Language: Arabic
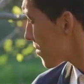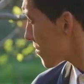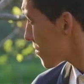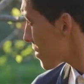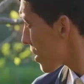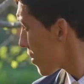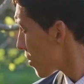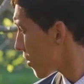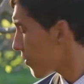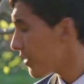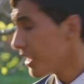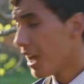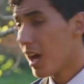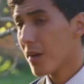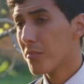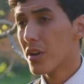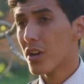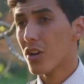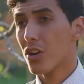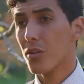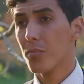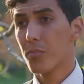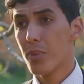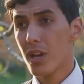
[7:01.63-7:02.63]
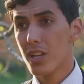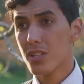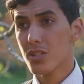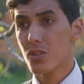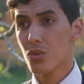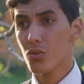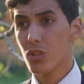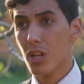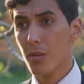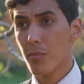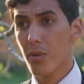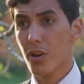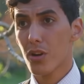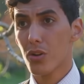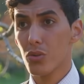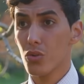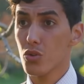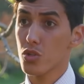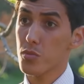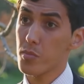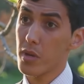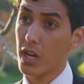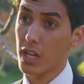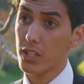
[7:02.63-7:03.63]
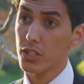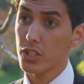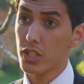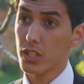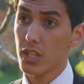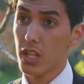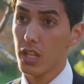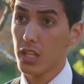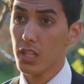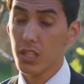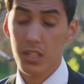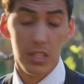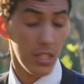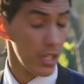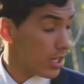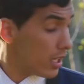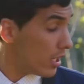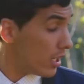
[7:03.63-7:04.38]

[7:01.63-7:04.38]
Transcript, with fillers: هذوك فين حمرهم بانسي ولا بر ولا صبيغه تشد اليد